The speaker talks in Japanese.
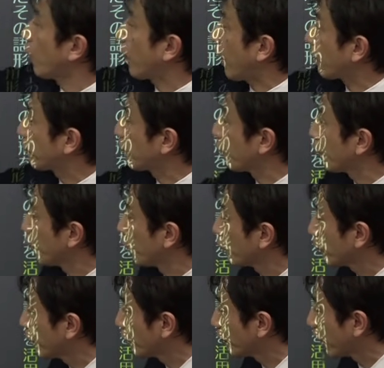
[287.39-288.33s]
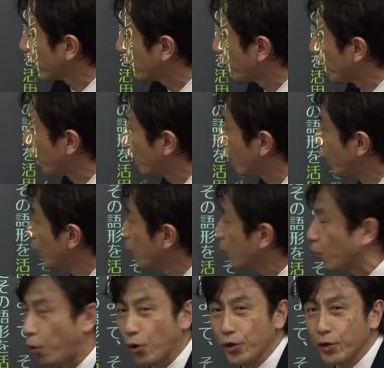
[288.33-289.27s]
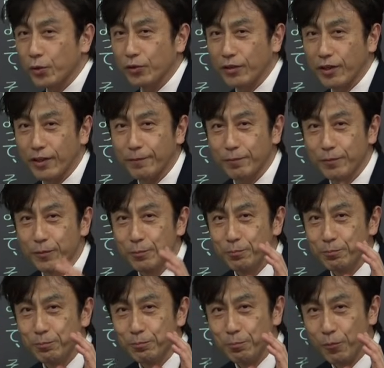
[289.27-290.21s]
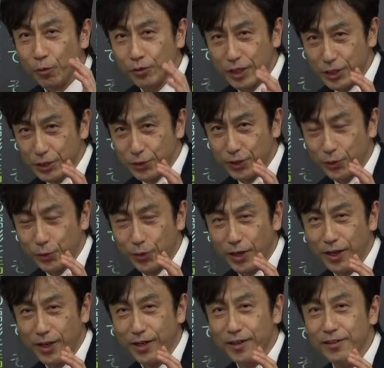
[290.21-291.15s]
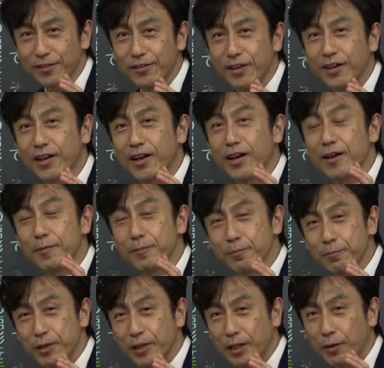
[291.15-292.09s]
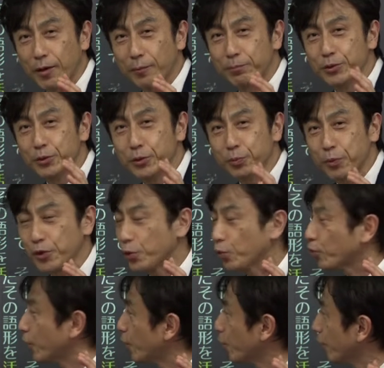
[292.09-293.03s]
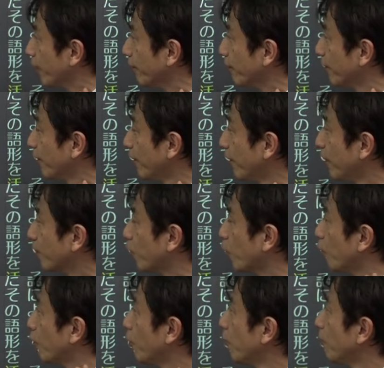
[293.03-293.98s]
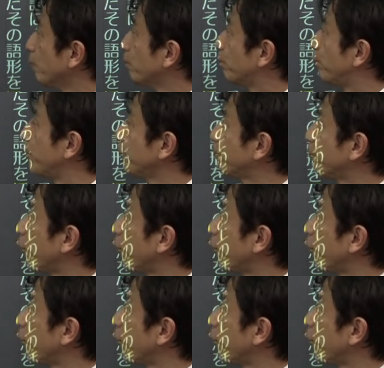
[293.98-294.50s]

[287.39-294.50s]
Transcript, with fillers: を活用表っていうんだけども、こういうのって問題集だとか、それからまたは文法書に載ってるよね。その文